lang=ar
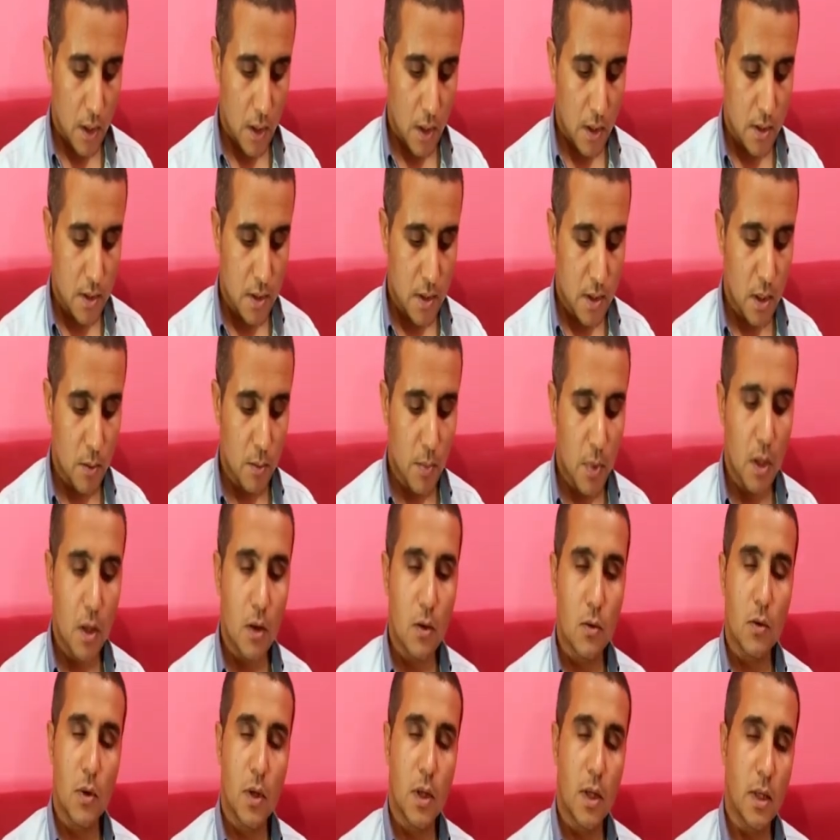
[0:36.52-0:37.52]

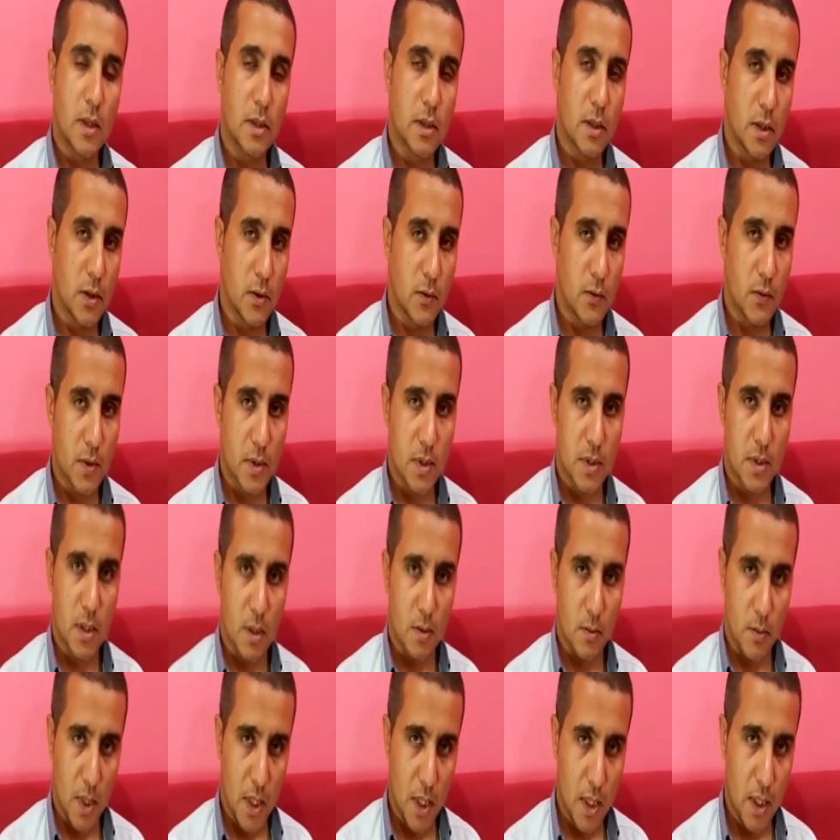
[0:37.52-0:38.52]
السماء التي في
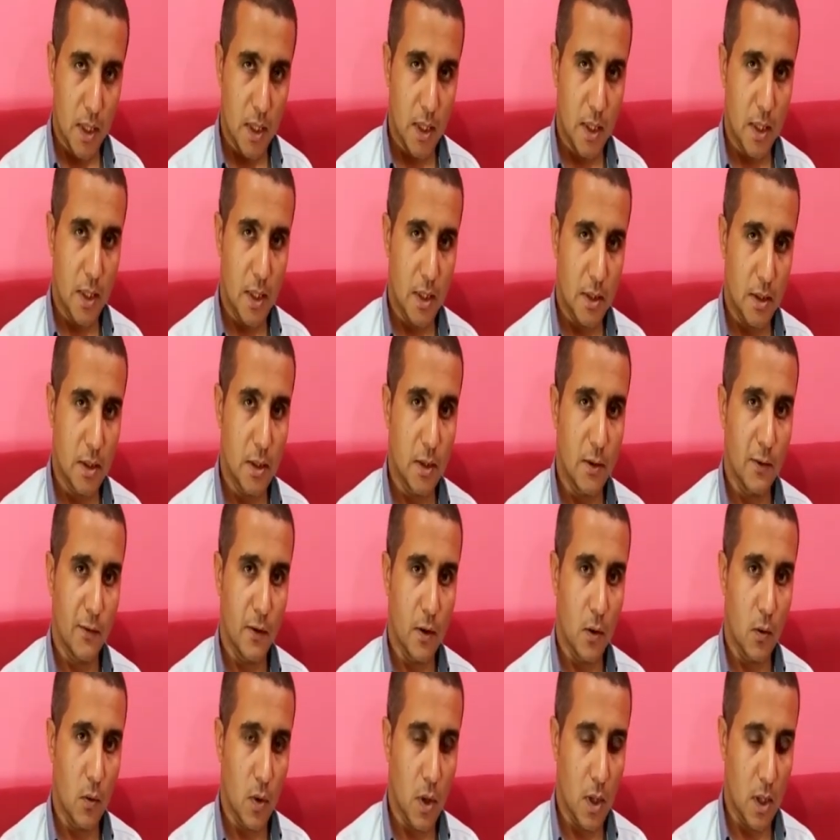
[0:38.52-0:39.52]
السماء التي
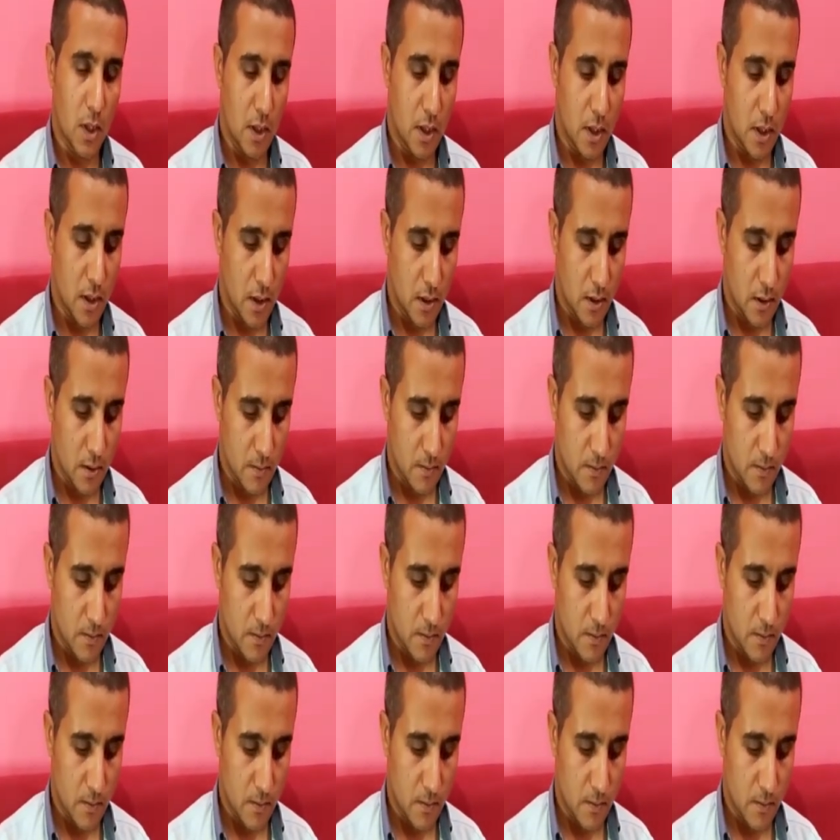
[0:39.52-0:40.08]
فوقنا